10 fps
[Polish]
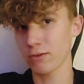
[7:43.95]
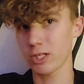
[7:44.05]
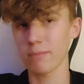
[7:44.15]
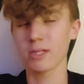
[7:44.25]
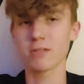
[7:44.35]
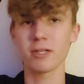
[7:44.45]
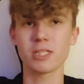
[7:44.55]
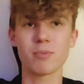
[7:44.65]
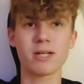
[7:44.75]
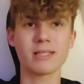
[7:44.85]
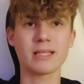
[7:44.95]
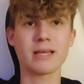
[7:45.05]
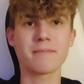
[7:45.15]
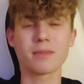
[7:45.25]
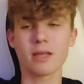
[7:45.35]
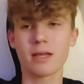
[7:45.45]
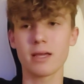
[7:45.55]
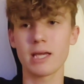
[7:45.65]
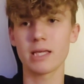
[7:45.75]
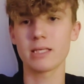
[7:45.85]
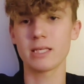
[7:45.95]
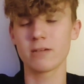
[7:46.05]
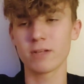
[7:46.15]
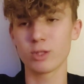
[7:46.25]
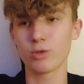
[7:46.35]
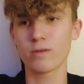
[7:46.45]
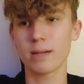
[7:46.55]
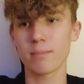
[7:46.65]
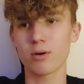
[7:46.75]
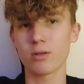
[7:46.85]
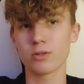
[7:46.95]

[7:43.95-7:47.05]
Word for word: w której będzie właśnie pokazane e, ich wędrówka po,